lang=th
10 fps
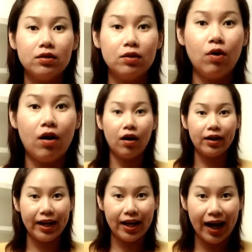ตัวอ่อน
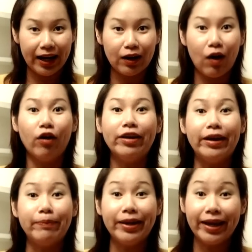ในคันของหญิ
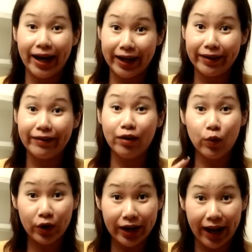งมีคันหรือ
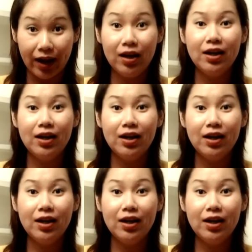คุณเนี่ย